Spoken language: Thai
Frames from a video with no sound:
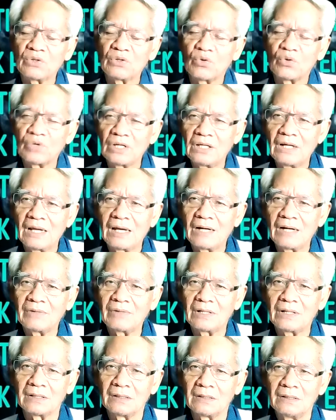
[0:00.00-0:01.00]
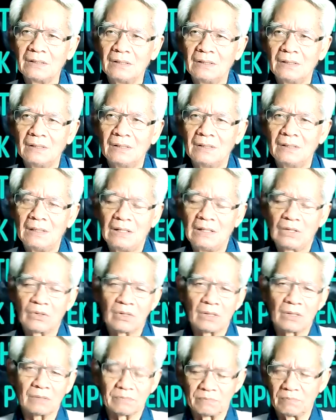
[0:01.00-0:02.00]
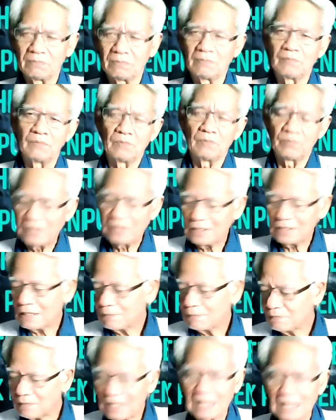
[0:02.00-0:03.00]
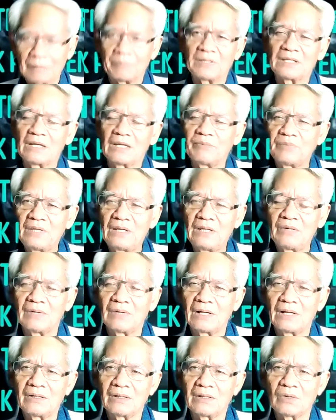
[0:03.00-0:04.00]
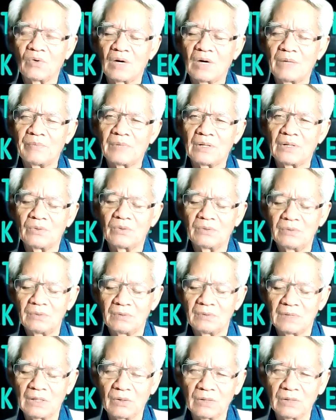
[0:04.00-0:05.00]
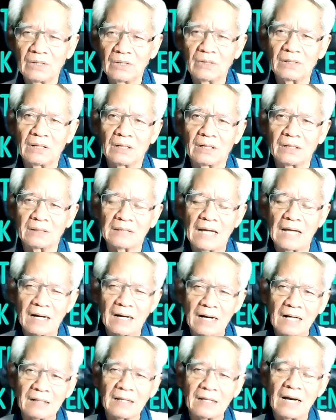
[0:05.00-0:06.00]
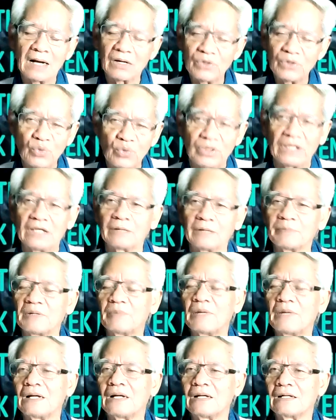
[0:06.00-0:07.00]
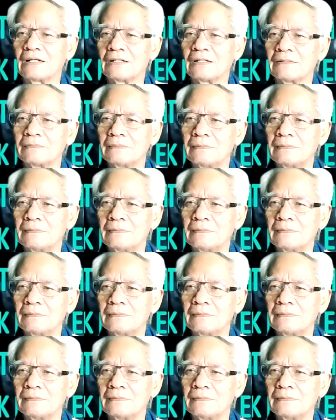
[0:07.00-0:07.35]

งตรงนี้แล้วนะแล้วก็พยายามอัดมาเต็มที่อยู่แล้ว ความเร็วเร็วกว่านี้ก็เดี๋จะตายกลางทางก็ยุ่งอีกประมาณนั้นนะ